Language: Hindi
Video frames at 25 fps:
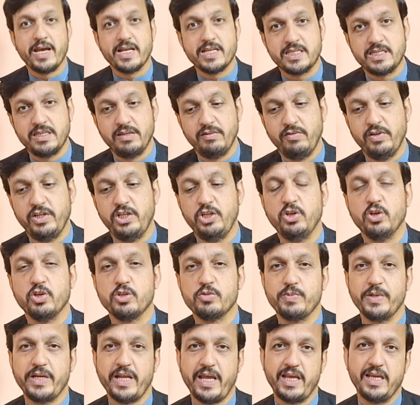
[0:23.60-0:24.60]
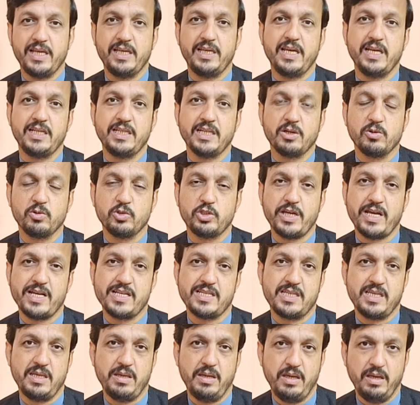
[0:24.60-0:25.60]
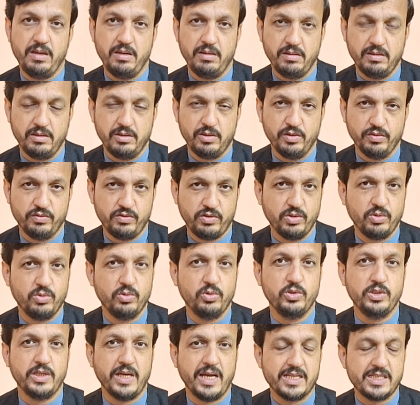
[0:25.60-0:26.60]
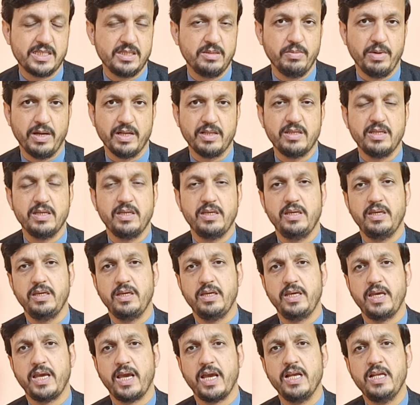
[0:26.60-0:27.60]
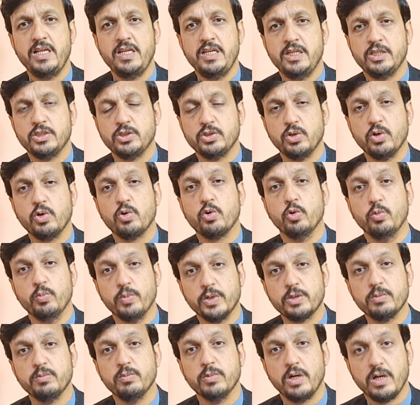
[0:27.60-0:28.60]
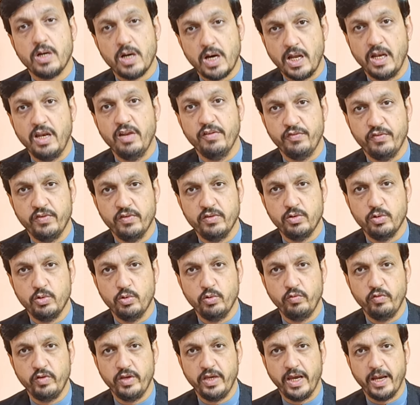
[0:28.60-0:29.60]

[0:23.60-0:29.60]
ऐसी वीडियोस बनाई गई हैं या कुछ ऐसे गुफ्तगु या ऐसी बातें की गई हैं जो हुकूमत मुखालिफ हुई